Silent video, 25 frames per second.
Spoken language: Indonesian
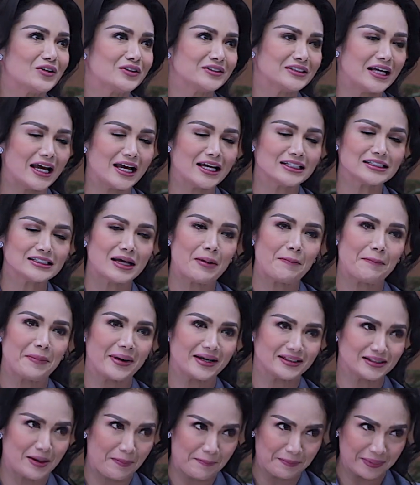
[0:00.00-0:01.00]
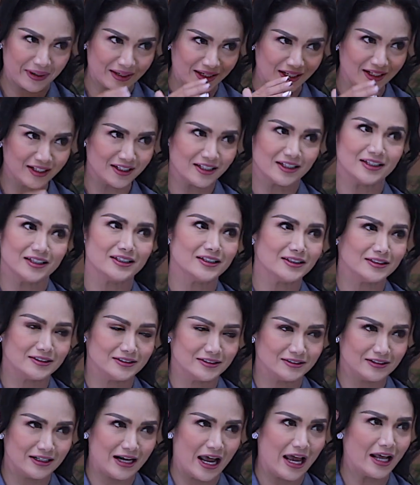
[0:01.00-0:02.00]
loh. Saya sampai samperin ke
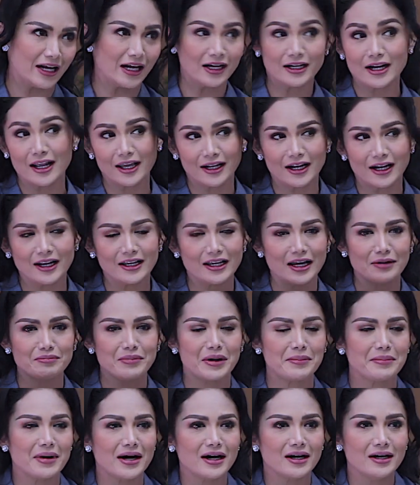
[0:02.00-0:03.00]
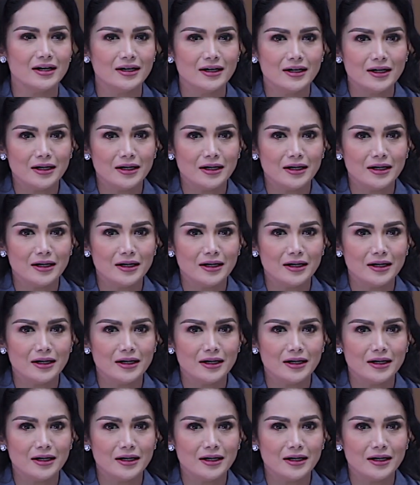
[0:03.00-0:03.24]
daerah-daerah yang memang